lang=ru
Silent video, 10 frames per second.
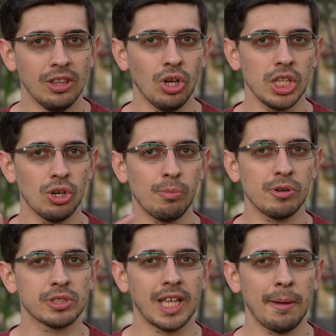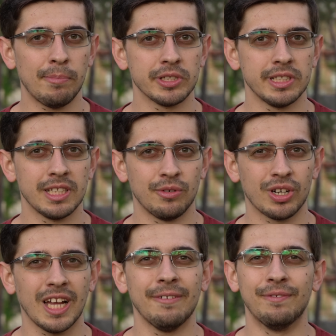Но о нем мы узнаем после
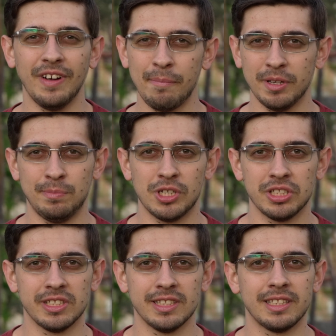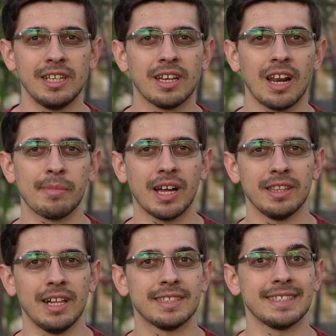того, как вы подпишетесь на
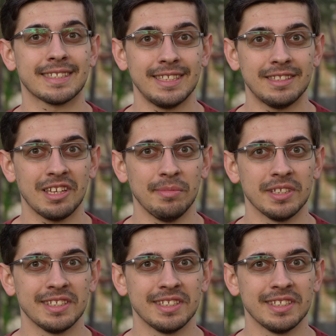телеграм-канал со скидками.